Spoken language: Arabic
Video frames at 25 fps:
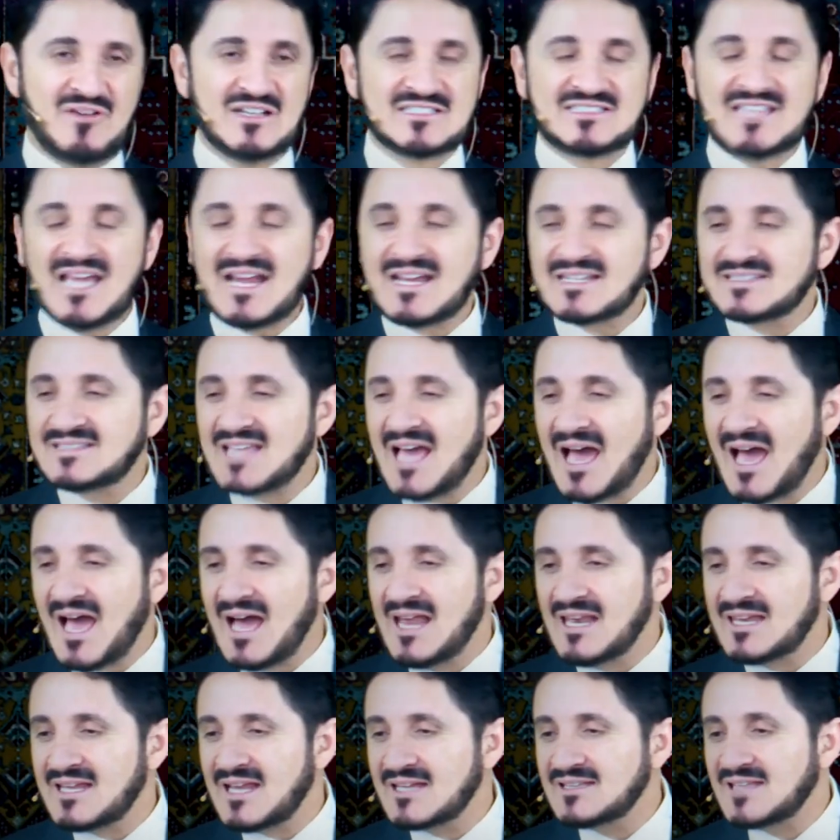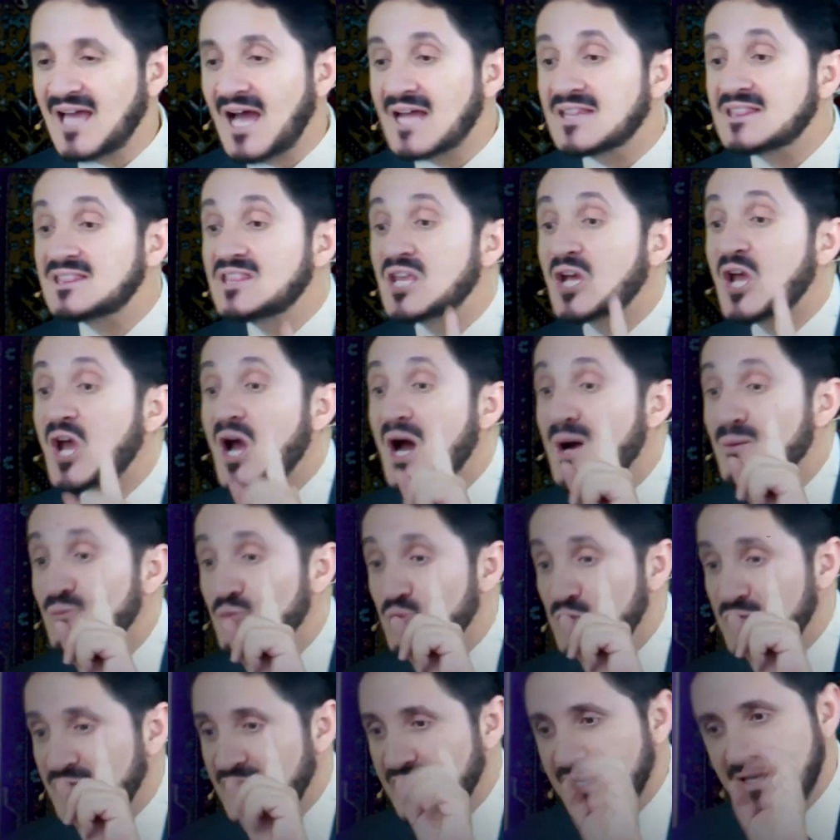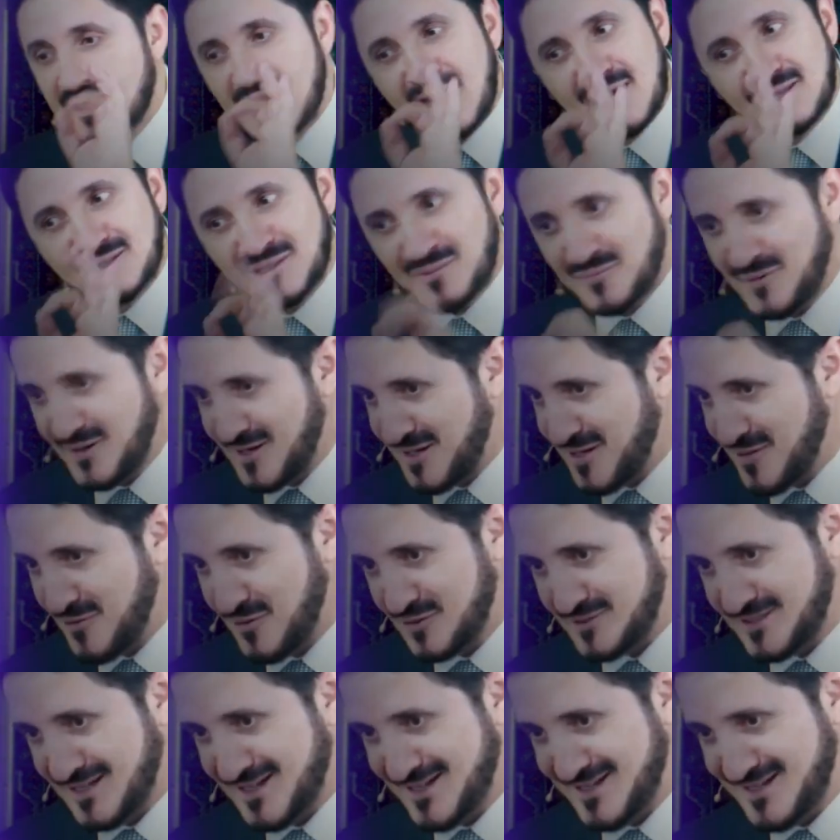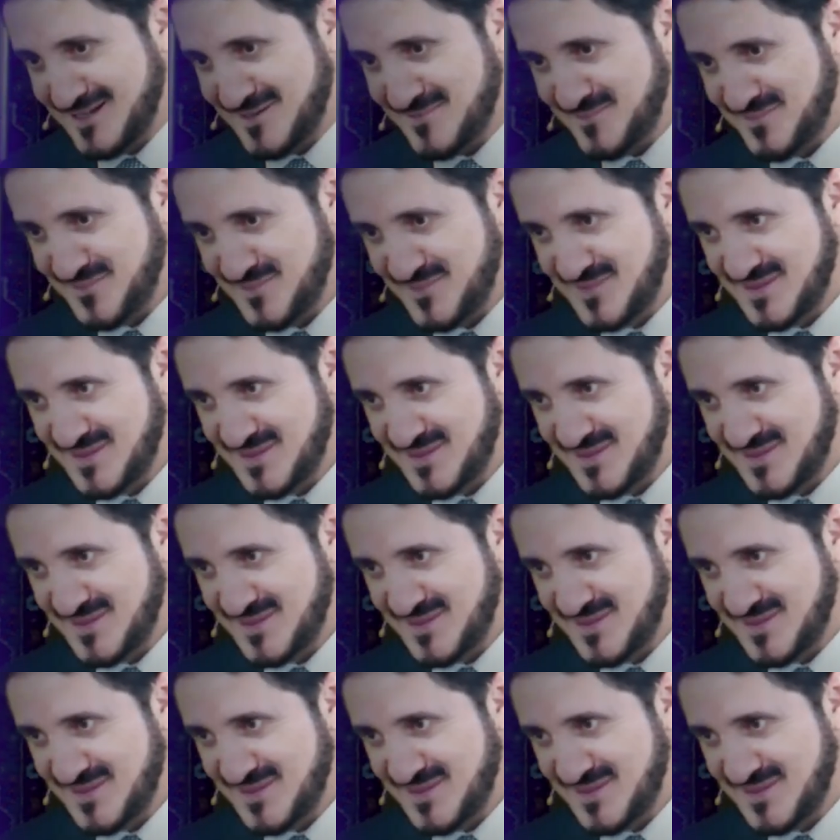فتكدح الكدح التكاملي لله تبارك وتعالى